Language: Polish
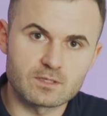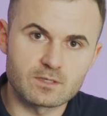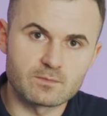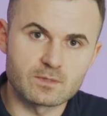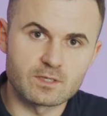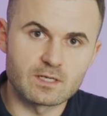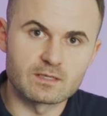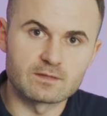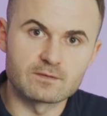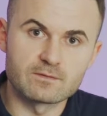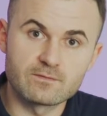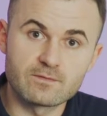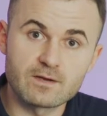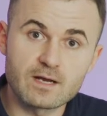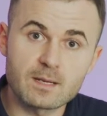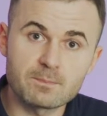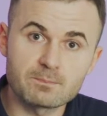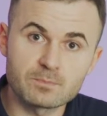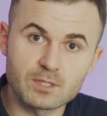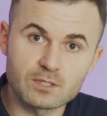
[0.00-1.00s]
srebra
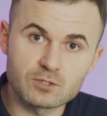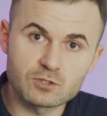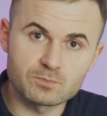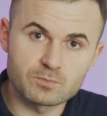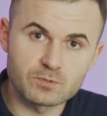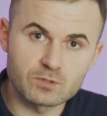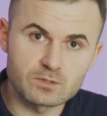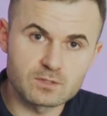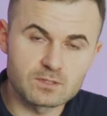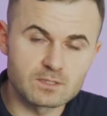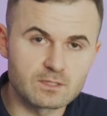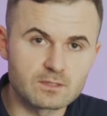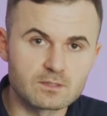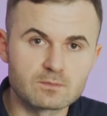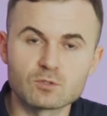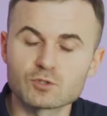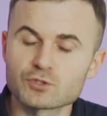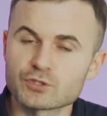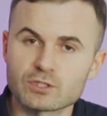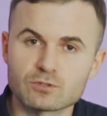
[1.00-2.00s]

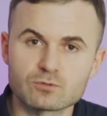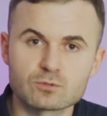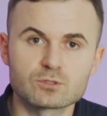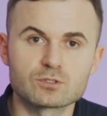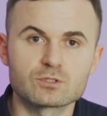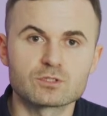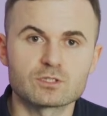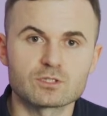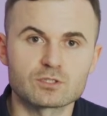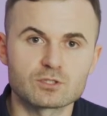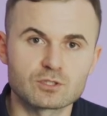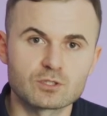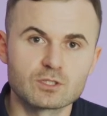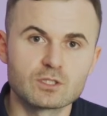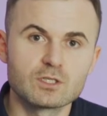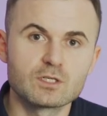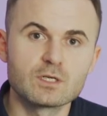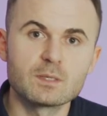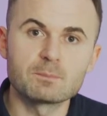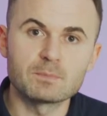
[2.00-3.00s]
2-5%, można użyć też
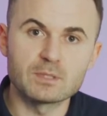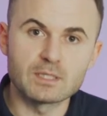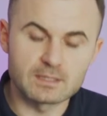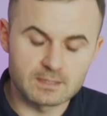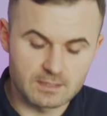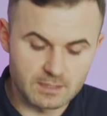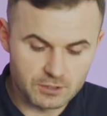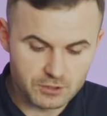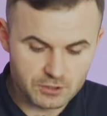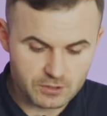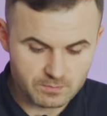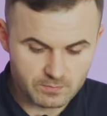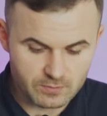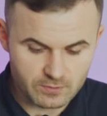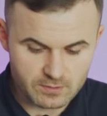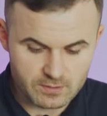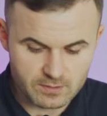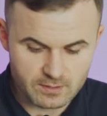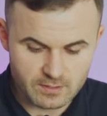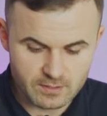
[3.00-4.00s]

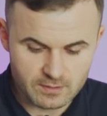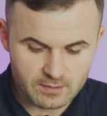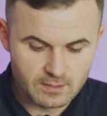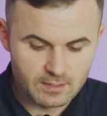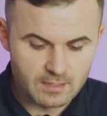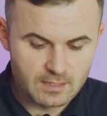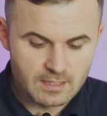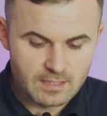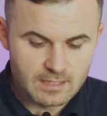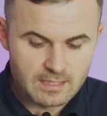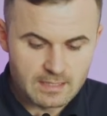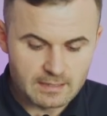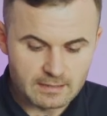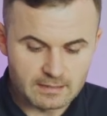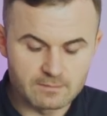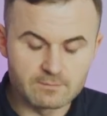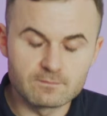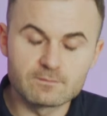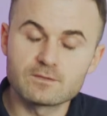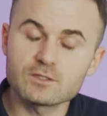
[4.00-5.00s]
15%.
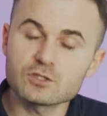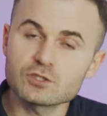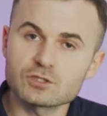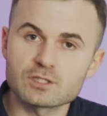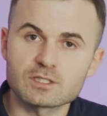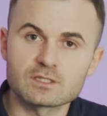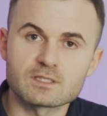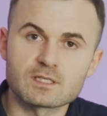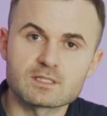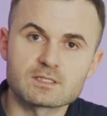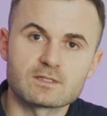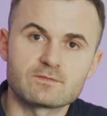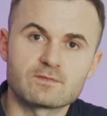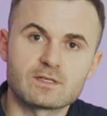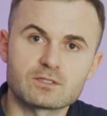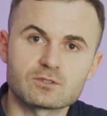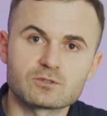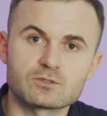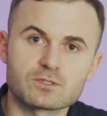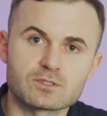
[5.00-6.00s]
Im wyższa ta
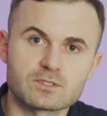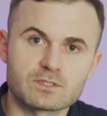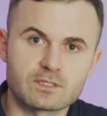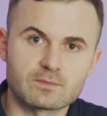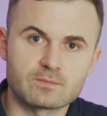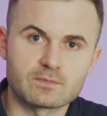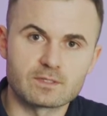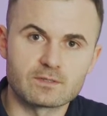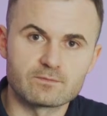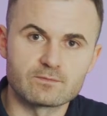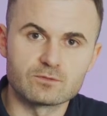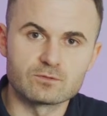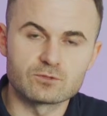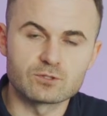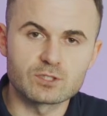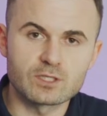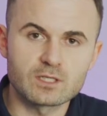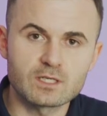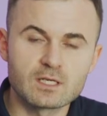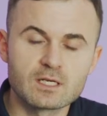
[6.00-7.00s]
zawartość srebra w
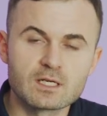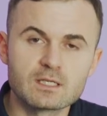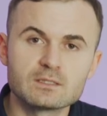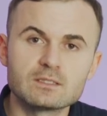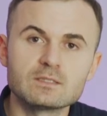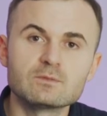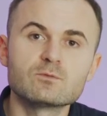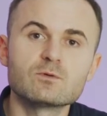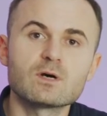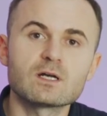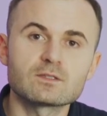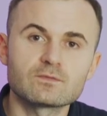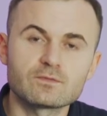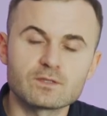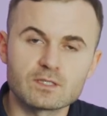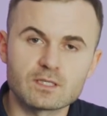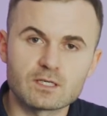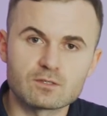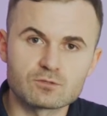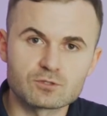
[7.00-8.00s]
lucie, tym
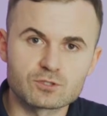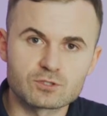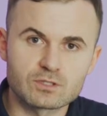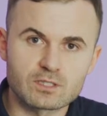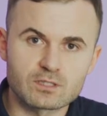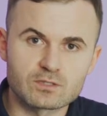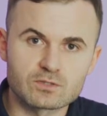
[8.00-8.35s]
łatwiej nałożyć